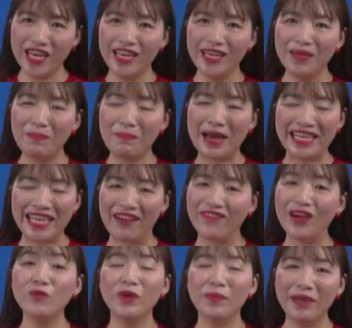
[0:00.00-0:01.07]
nhiên mà nhà
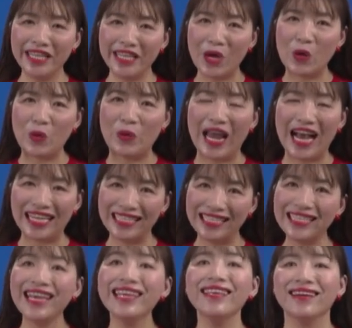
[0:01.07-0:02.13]
văn Nguyễn Minh Châu đã
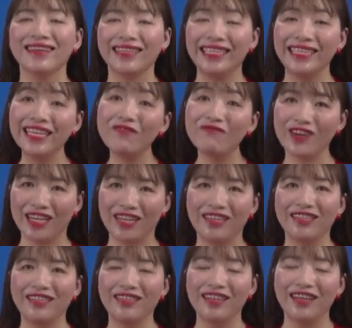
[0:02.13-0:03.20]
xây dựng nhân vật
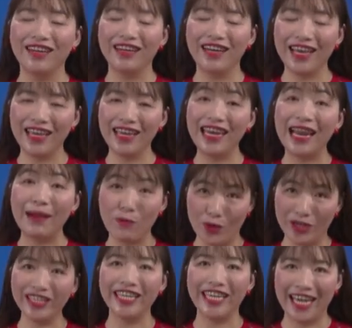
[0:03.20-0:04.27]
ở đây là một
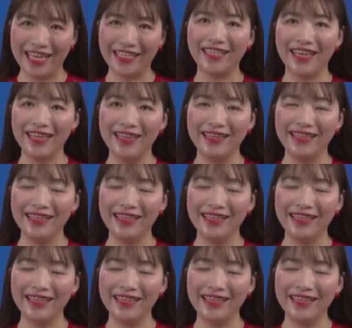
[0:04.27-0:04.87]
người nghệ sĩ.